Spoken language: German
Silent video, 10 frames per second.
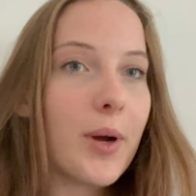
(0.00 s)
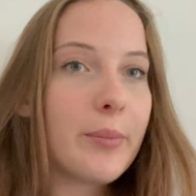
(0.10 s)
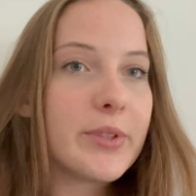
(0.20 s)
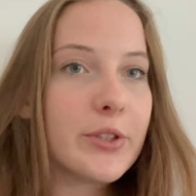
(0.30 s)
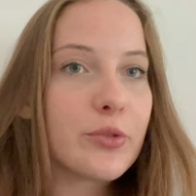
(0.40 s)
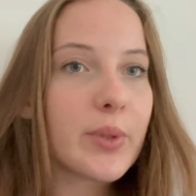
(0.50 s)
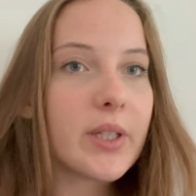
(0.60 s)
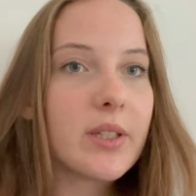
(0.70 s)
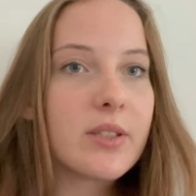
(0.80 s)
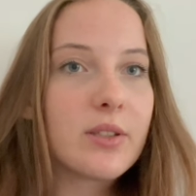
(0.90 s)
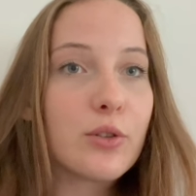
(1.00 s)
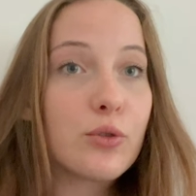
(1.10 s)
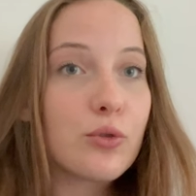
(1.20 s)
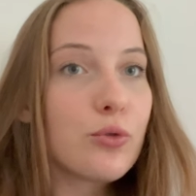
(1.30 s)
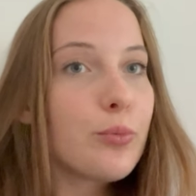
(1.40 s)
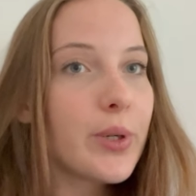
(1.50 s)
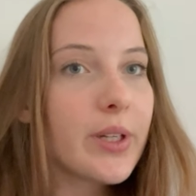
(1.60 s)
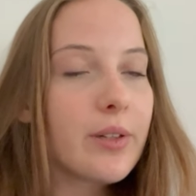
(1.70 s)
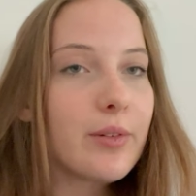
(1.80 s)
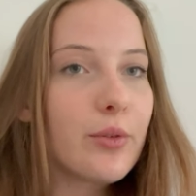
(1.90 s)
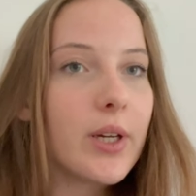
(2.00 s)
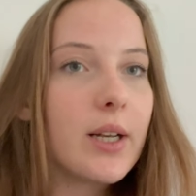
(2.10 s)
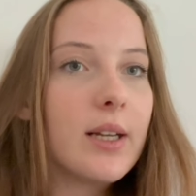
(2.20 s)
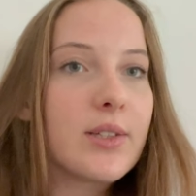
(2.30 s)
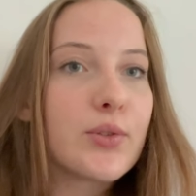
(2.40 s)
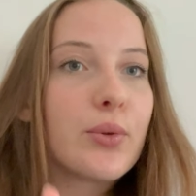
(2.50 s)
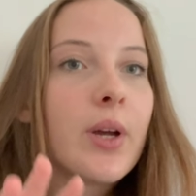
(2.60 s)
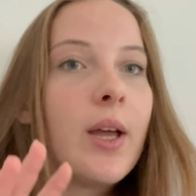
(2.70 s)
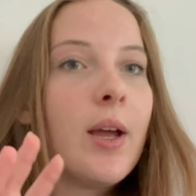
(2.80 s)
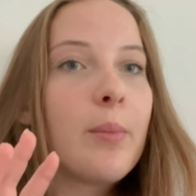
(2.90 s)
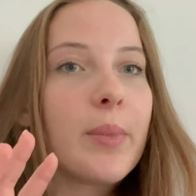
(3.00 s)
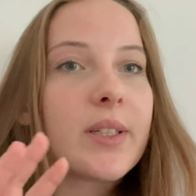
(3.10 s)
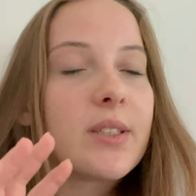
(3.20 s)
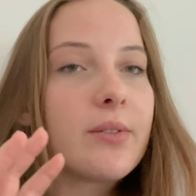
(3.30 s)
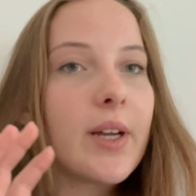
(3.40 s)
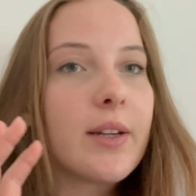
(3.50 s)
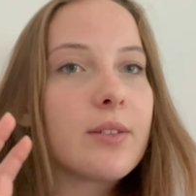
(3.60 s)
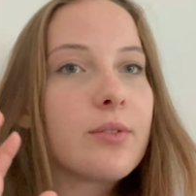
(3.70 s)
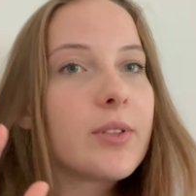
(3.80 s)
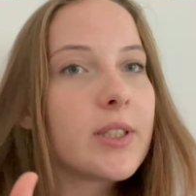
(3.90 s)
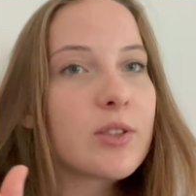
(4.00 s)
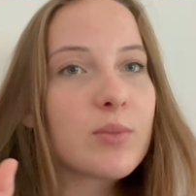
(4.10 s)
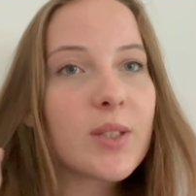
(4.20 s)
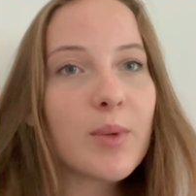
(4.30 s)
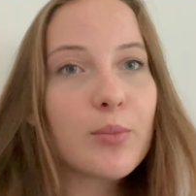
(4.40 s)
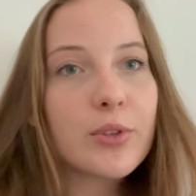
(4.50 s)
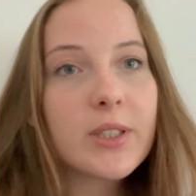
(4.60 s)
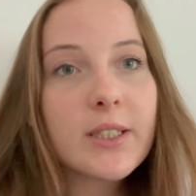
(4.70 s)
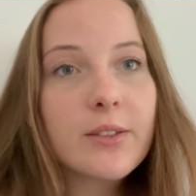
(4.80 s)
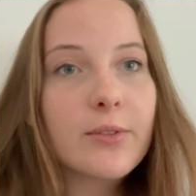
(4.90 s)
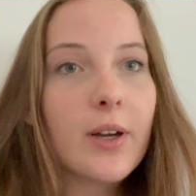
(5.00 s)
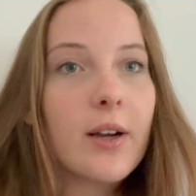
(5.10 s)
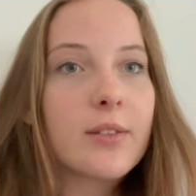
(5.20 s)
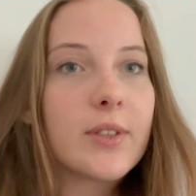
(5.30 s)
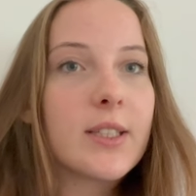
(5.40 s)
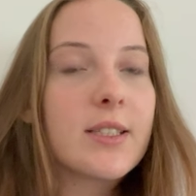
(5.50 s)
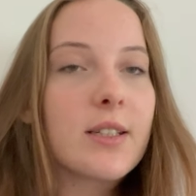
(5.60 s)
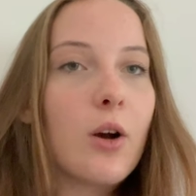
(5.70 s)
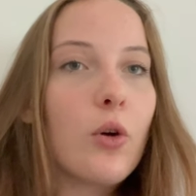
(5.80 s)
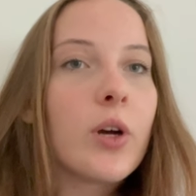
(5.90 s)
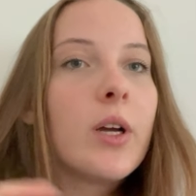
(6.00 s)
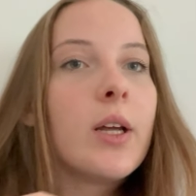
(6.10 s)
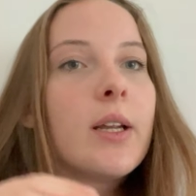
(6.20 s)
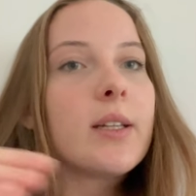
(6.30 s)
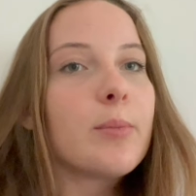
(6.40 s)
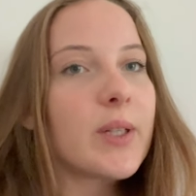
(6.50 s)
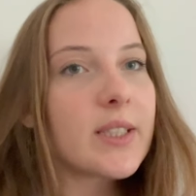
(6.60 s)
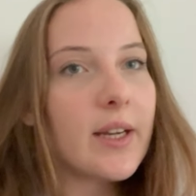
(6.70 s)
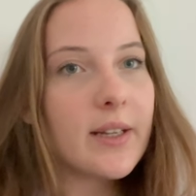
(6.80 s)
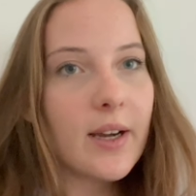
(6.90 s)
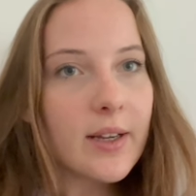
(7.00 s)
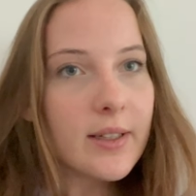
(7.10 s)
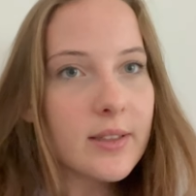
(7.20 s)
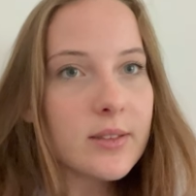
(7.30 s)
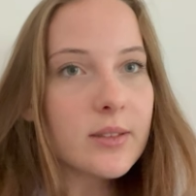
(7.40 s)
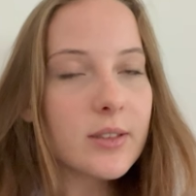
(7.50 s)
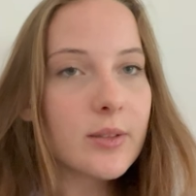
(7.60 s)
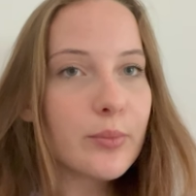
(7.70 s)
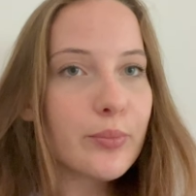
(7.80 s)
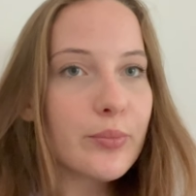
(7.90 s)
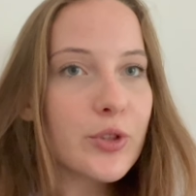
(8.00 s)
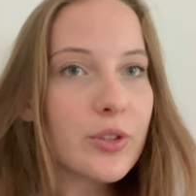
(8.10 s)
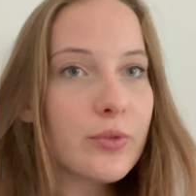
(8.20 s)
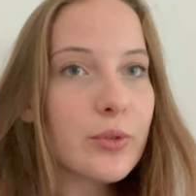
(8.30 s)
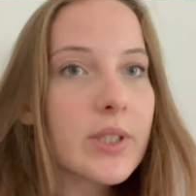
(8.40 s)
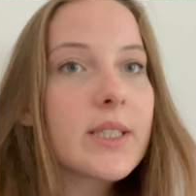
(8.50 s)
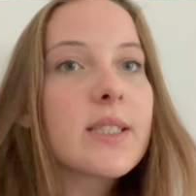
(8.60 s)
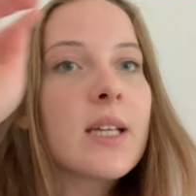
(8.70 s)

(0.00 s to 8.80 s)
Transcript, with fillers: habe, die Gespräche sind super individuell. Also Manche werden viel zum Thema Politik gefragt, weil es ja auch eine parteinahe ähm, Stiftung ist,